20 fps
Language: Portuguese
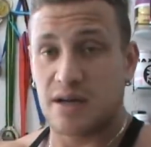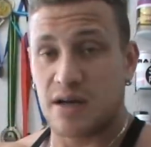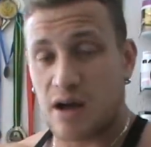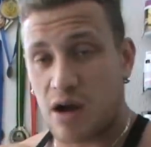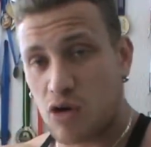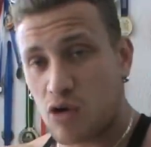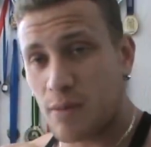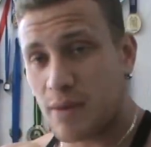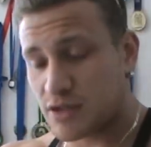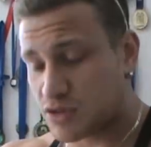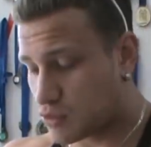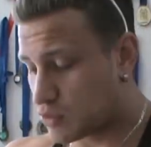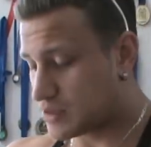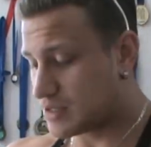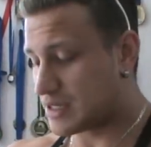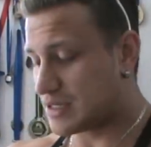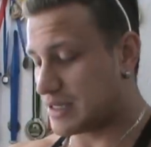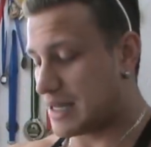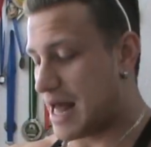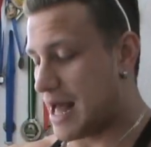algumas
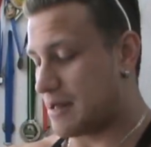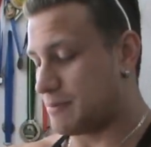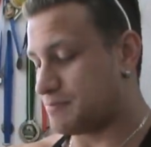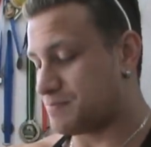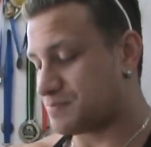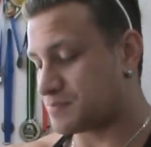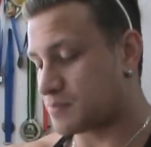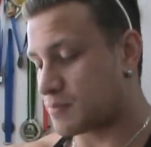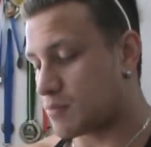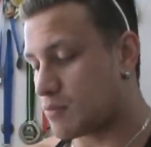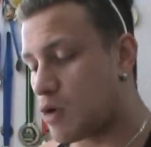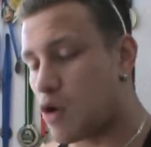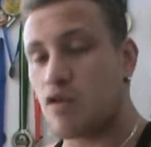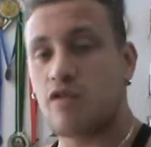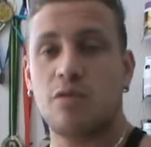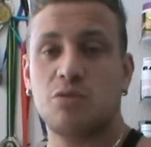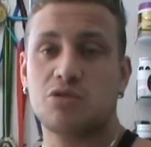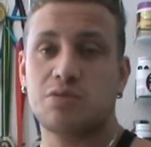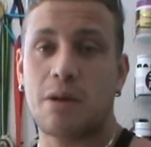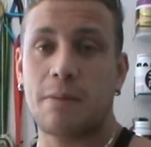coisas lá. Bom,
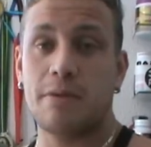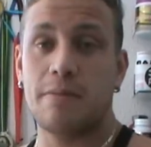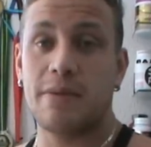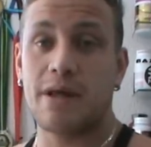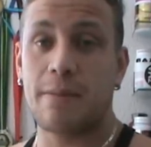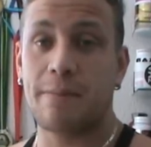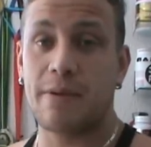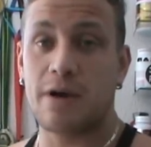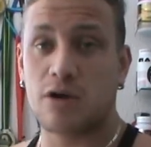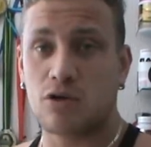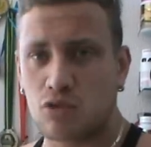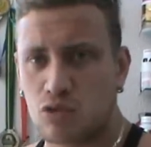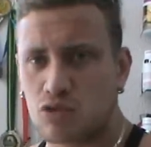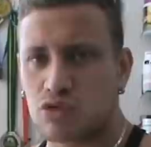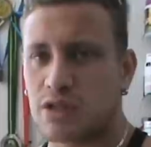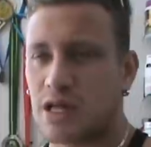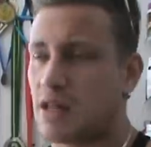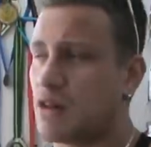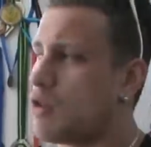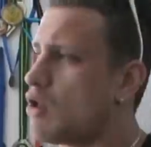vamos para a primeira
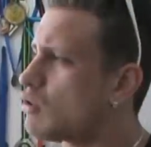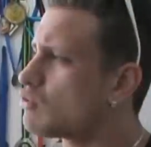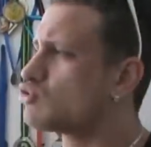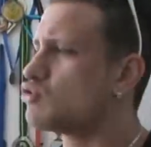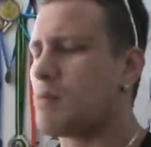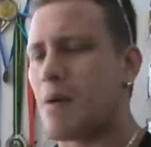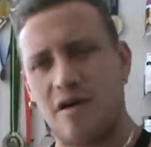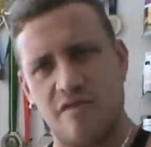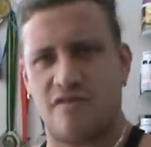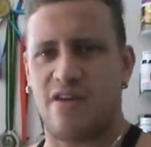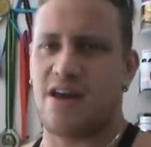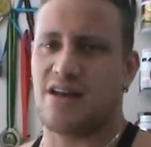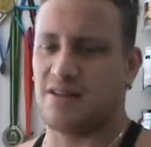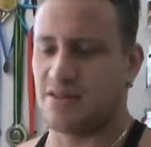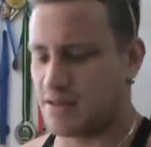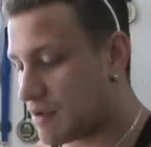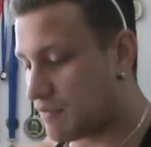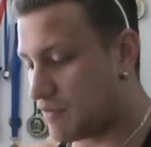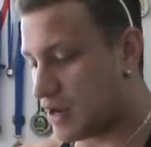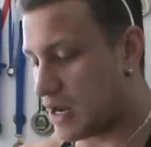pergunta, logo de uma
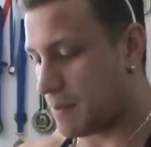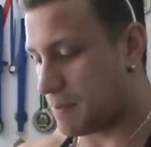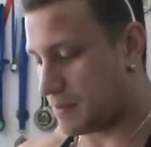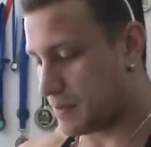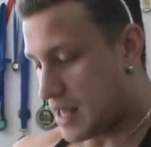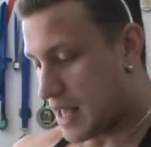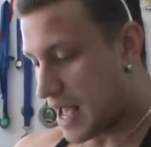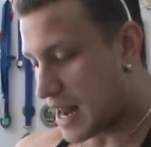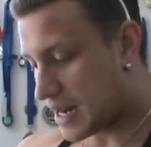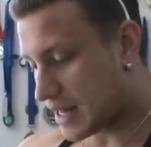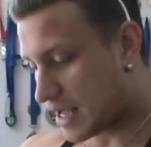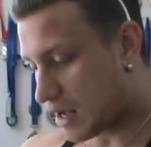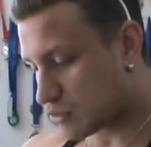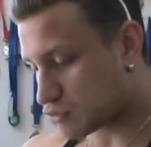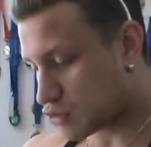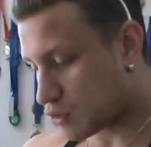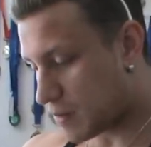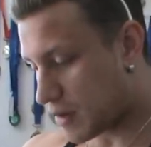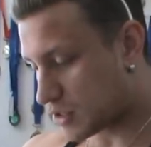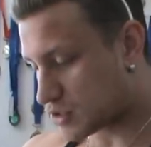vez. Felipe, é
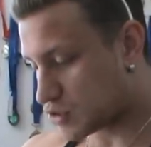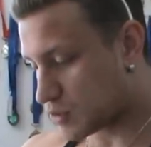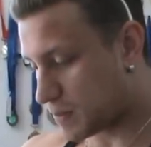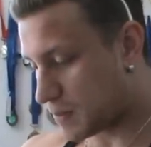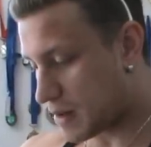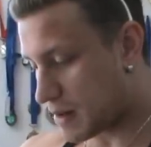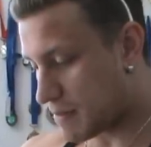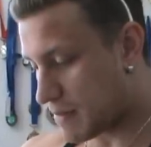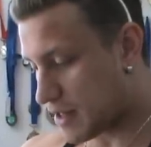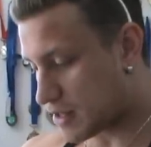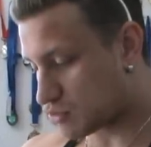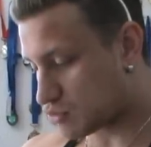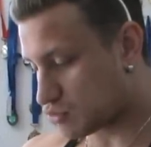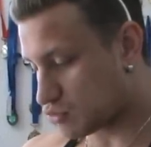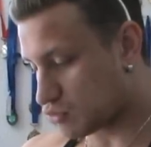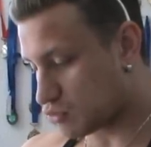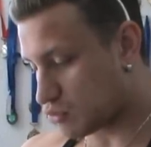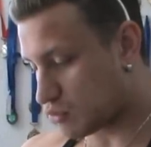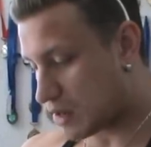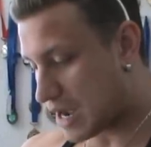legal tomar suplemento
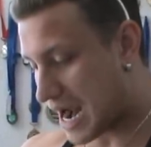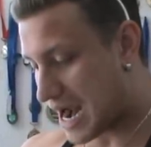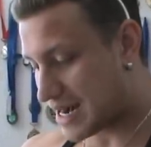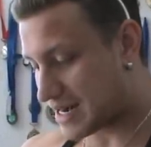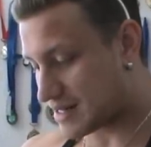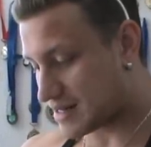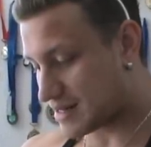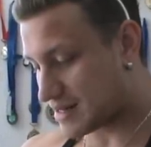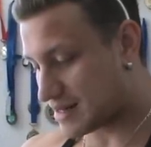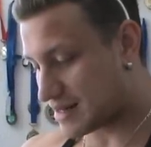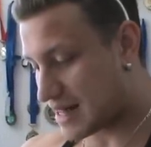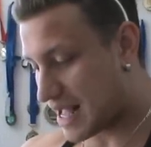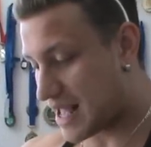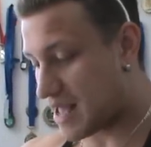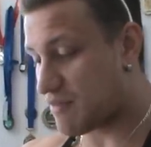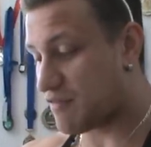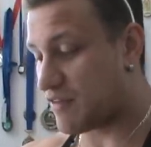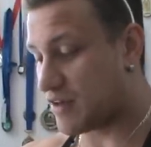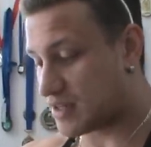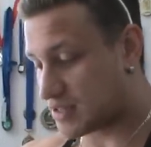no lugar da
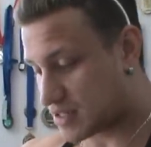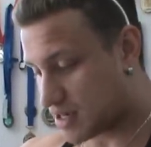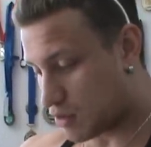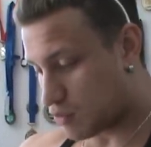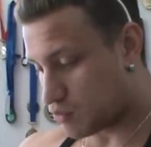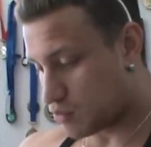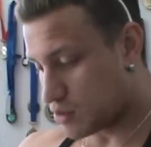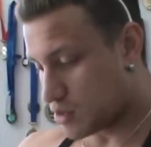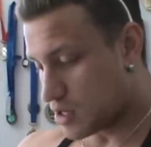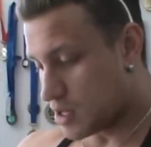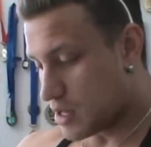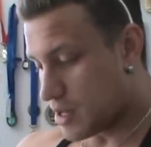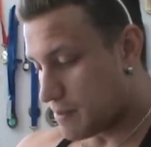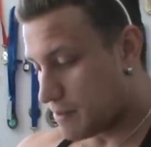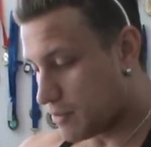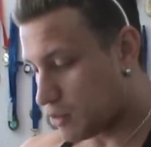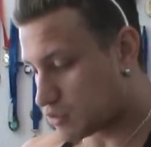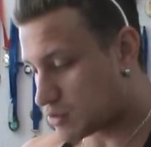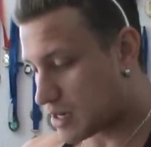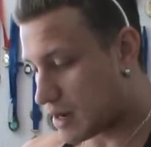refeição?
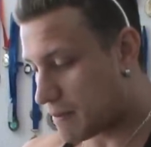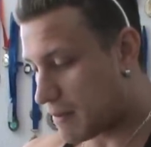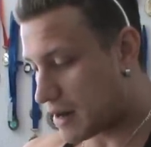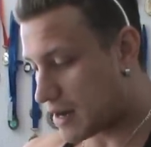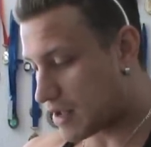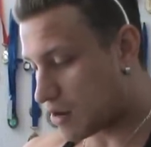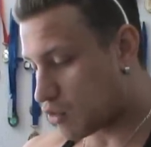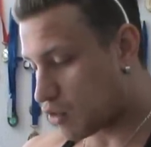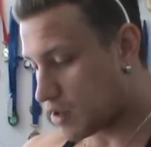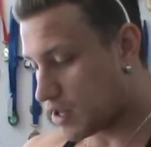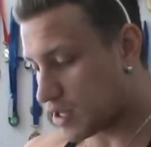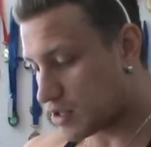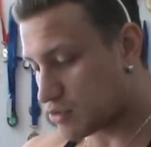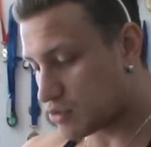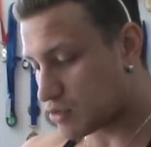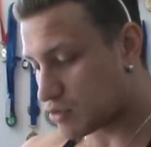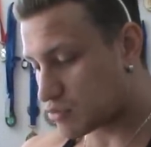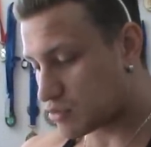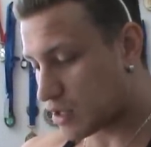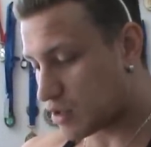Meu trabalho é corrido
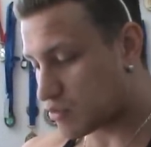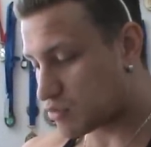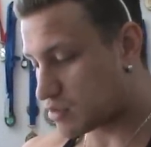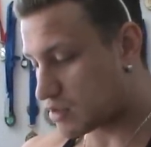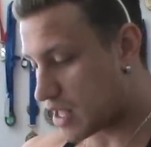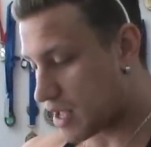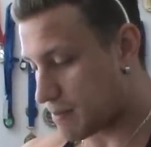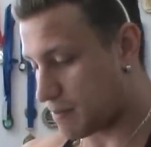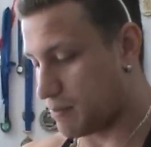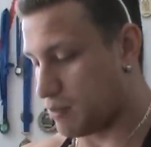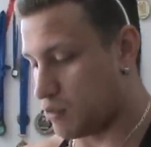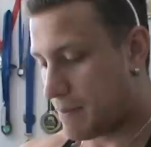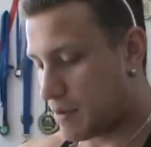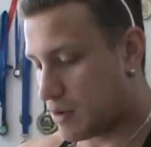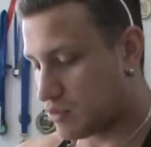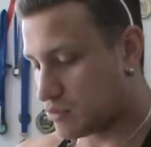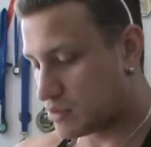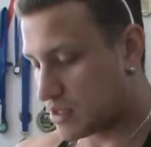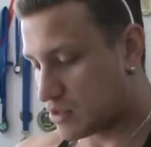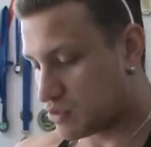e não tenho tempo.
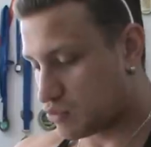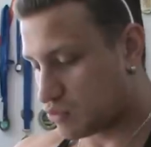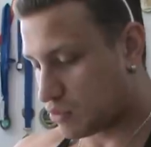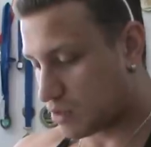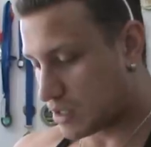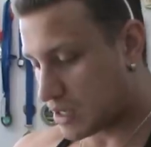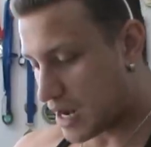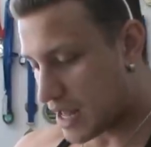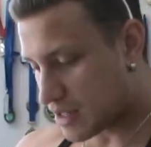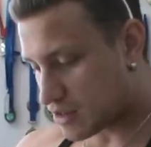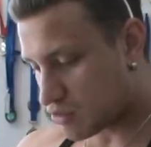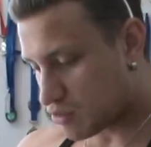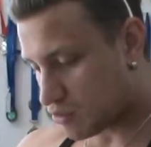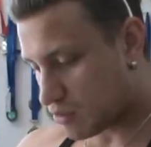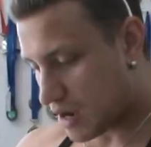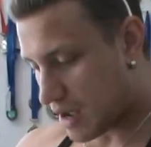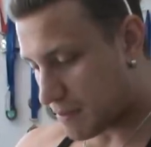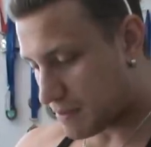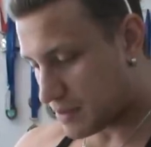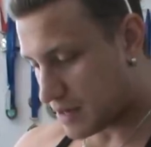pergunta é do
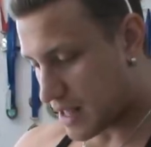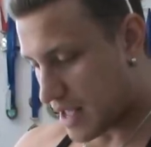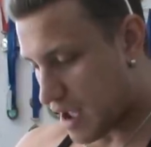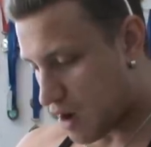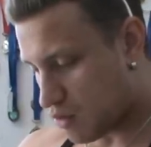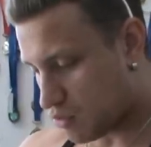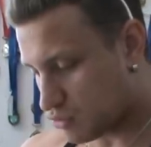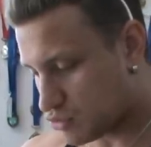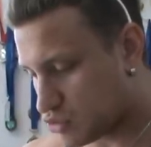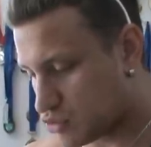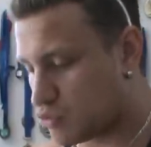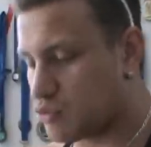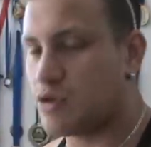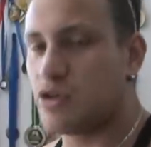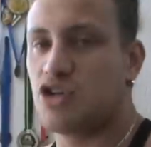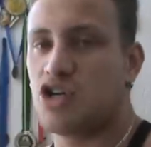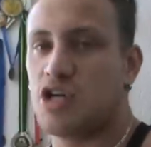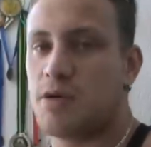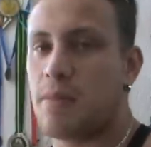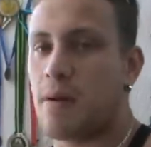Cleiton Gabriel de
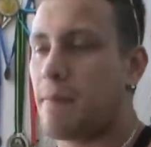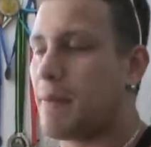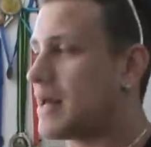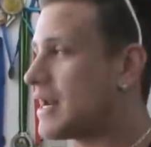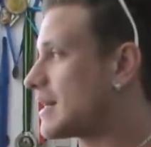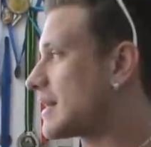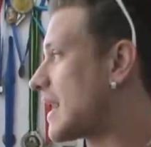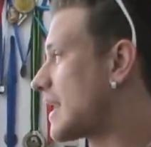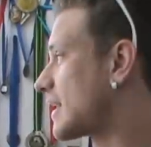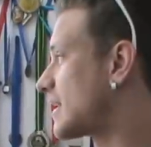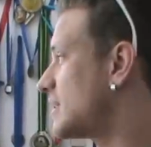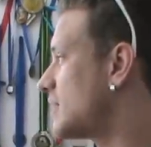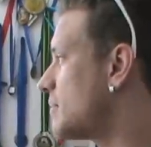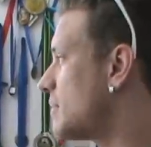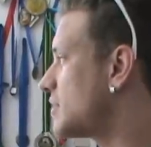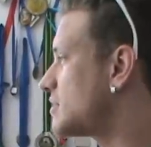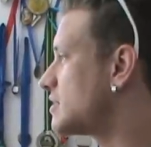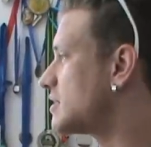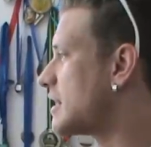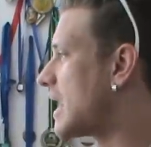Curitiba, Paraná, aqui da
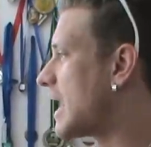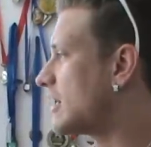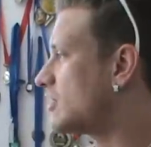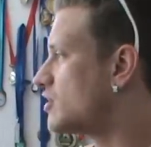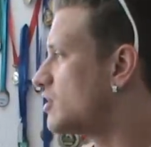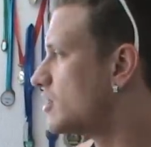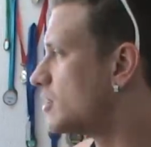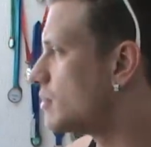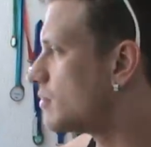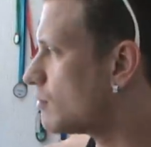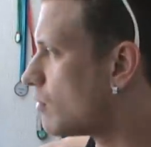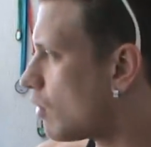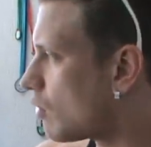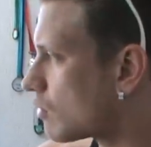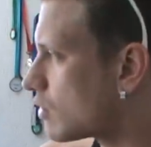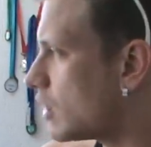minha cidade. Bom,